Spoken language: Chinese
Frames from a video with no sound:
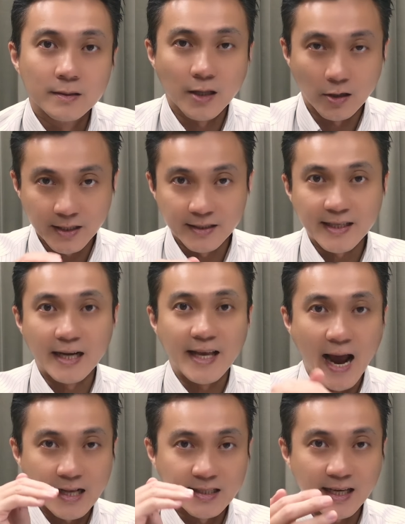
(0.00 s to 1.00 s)
到现在你
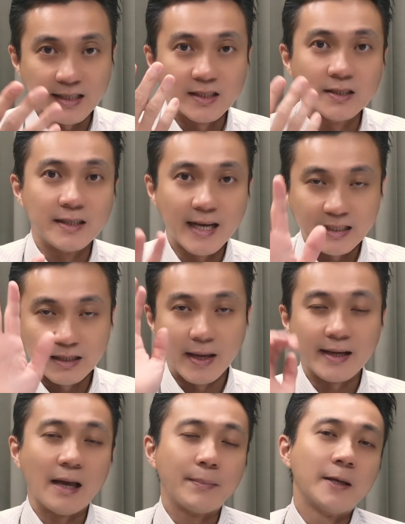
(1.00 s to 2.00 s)
还是那个资金，还是
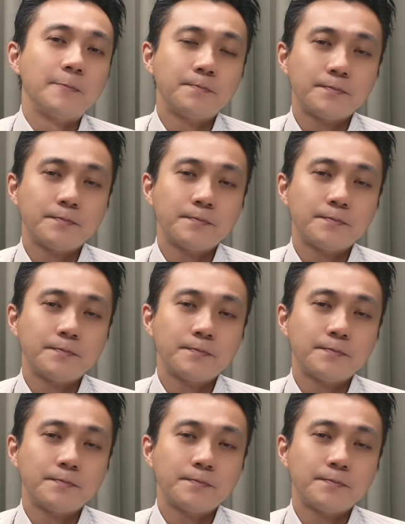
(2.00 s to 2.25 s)
没改变。